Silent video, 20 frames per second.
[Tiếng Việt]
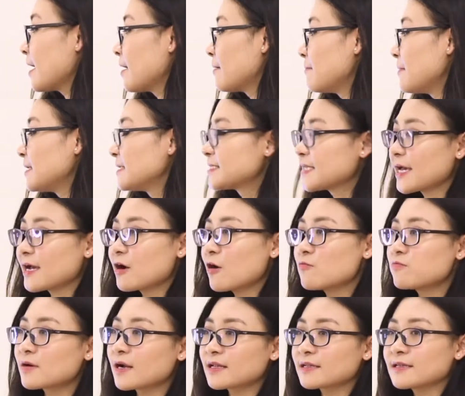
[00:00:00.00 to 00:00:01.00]
uh, mình sẽ
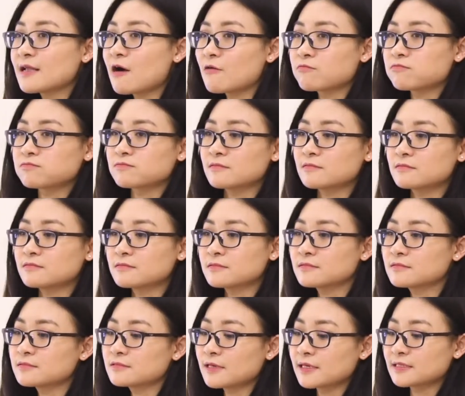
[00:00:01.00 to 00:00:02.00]
không cần đọc
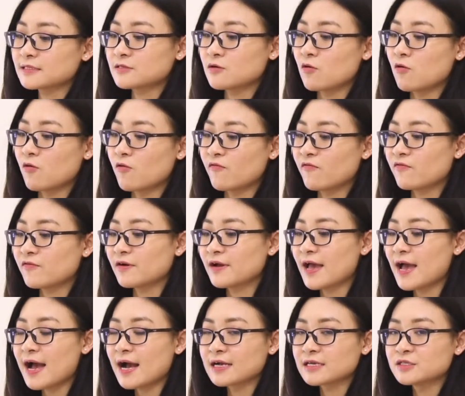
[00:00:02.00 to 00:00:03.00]
cái số
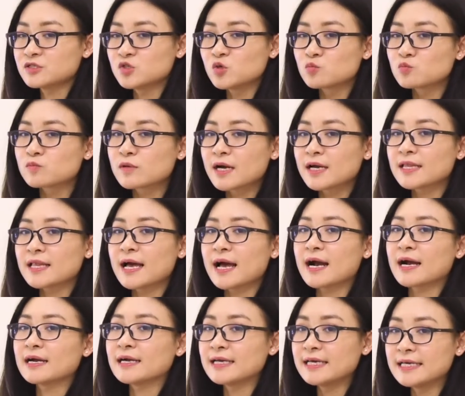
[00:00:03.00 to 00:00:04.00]
với hàng chục hay là
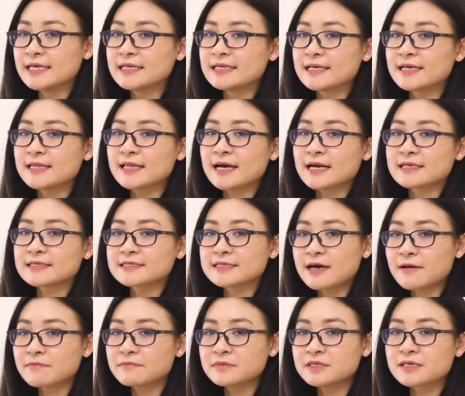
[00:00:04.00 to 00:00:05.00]
hàng nghìn hay là hàng
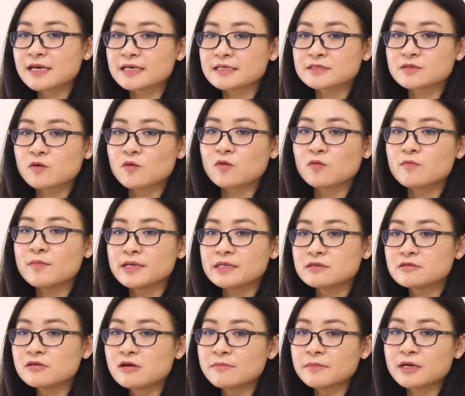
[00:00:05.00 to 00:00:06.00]
trăm như cái số bình
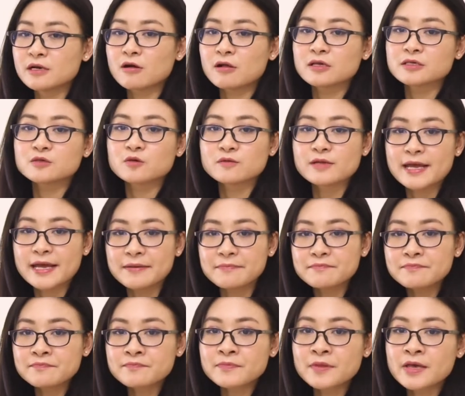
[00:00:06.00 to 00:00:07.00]
thường mình gọi là số đếm
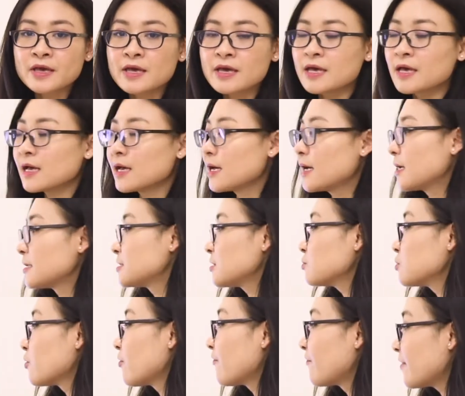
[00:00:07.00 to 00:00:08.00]
à,
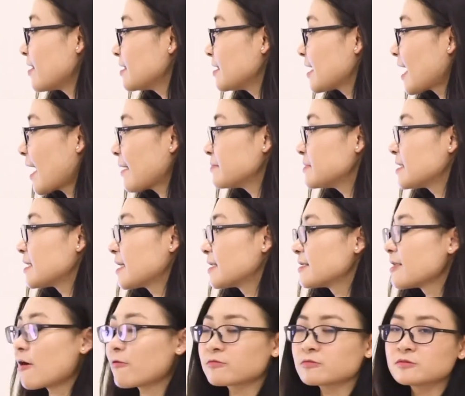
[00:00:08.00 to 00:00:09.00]
trong số hợp phân thì các em chỉ
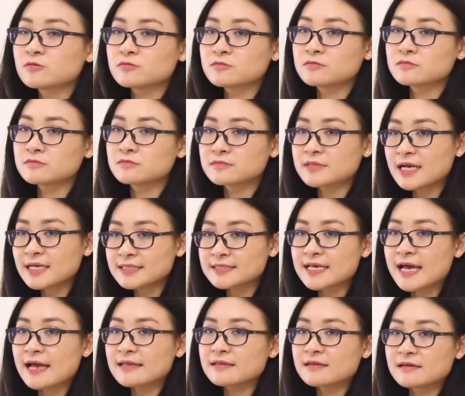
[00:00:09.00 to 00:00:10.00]
cần đọc tách
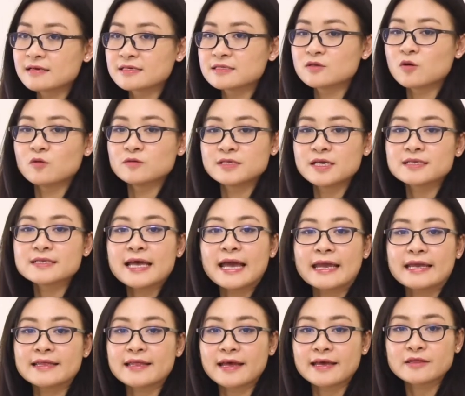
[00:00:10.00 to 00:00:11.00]
ra từng cái số riêng
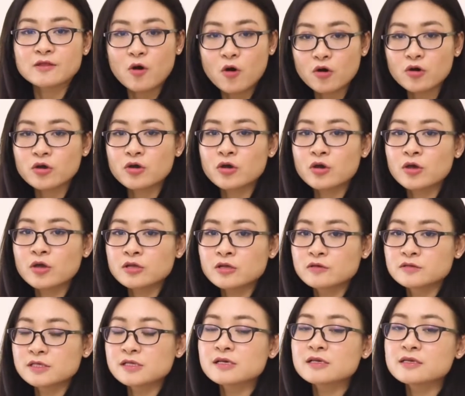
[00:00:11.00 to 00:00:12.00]
lẻ như thế thôi
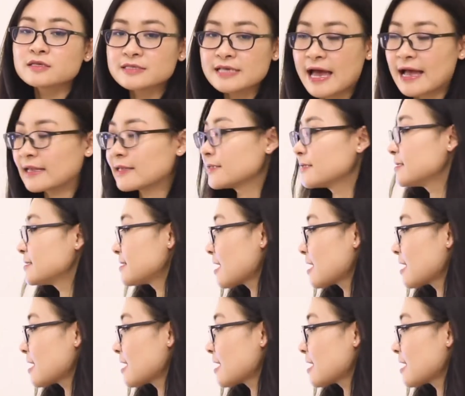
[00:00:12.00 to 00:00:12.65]
nó rất là đơn giản như